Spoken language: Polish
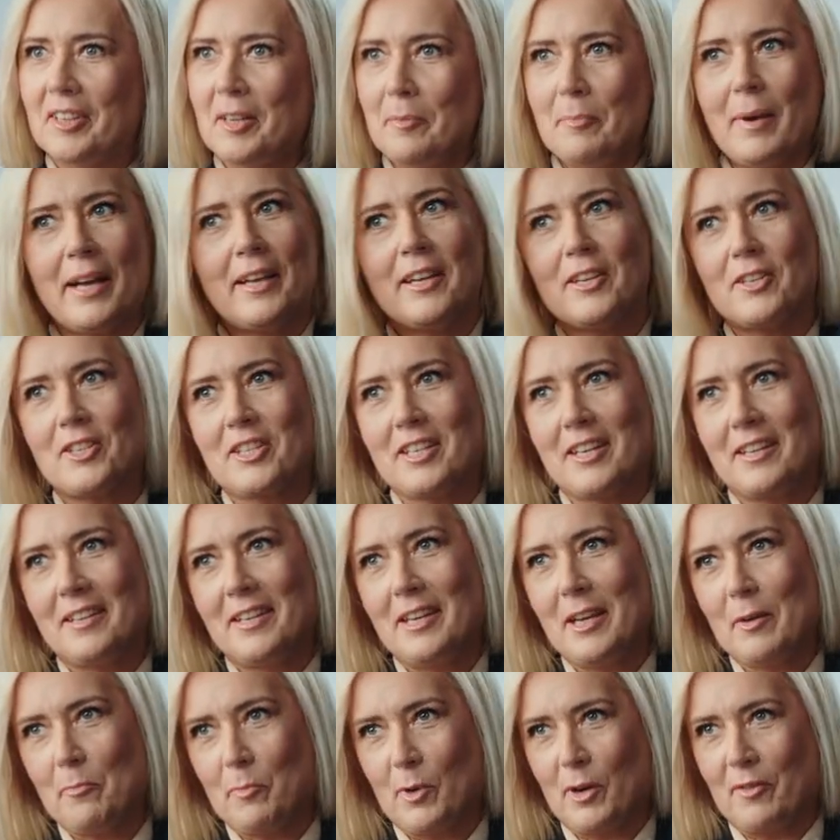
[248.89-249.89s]
chyba jeszcze
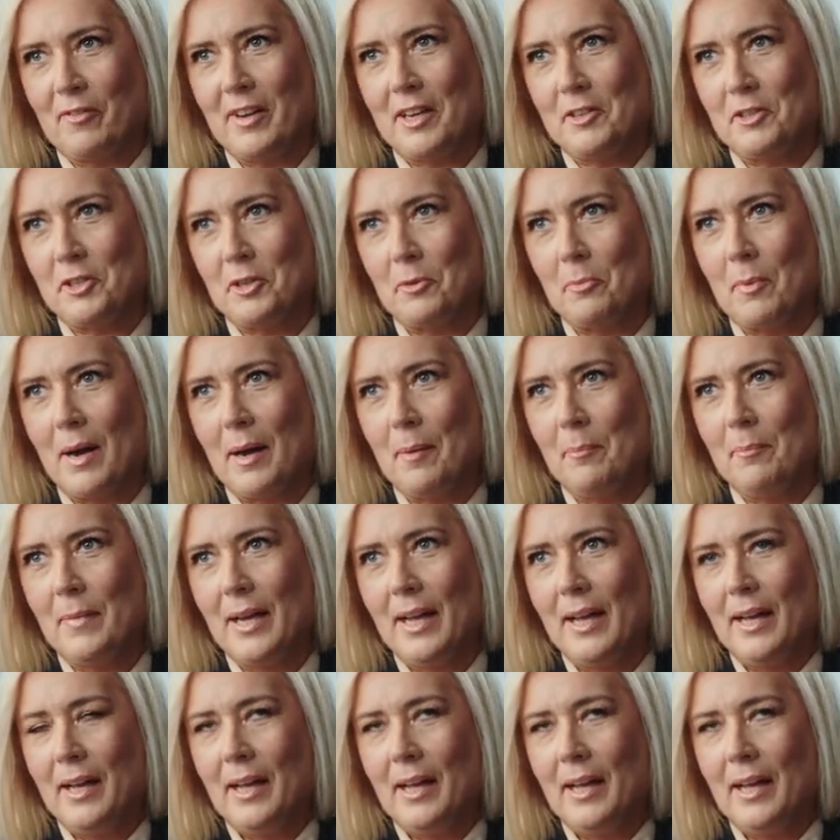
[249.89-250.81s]
nie prowadziłam.